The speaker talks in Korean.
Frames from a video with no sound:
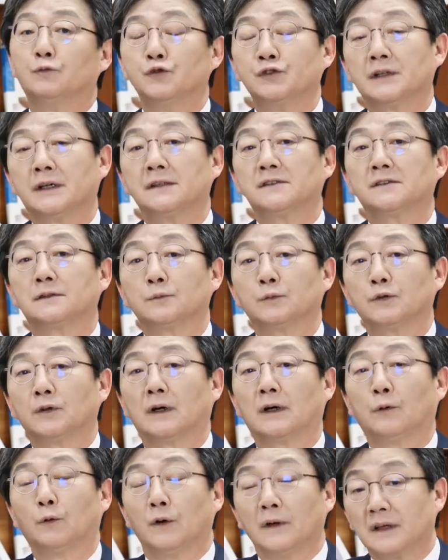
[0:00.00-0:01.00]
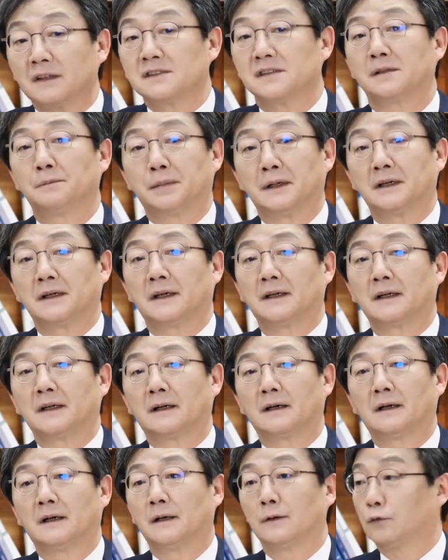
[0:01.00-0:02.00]
문재인 정부가 워낙 실패를
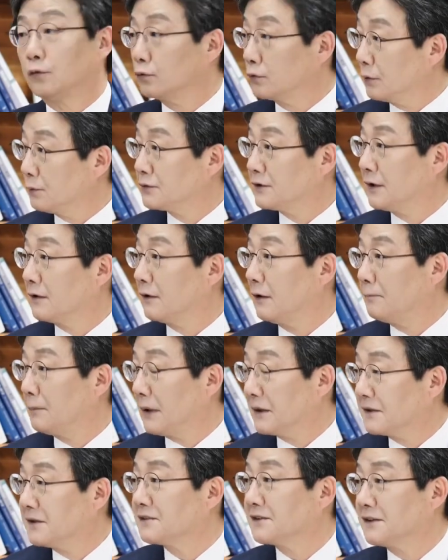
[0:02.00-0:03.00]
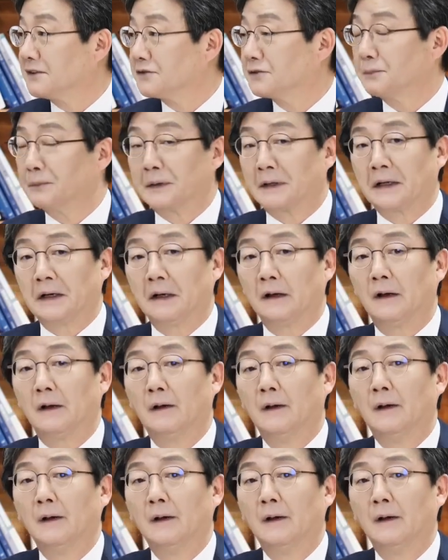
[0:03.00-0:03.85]
하니까 국토부 장관 바뀌었지 않습니까?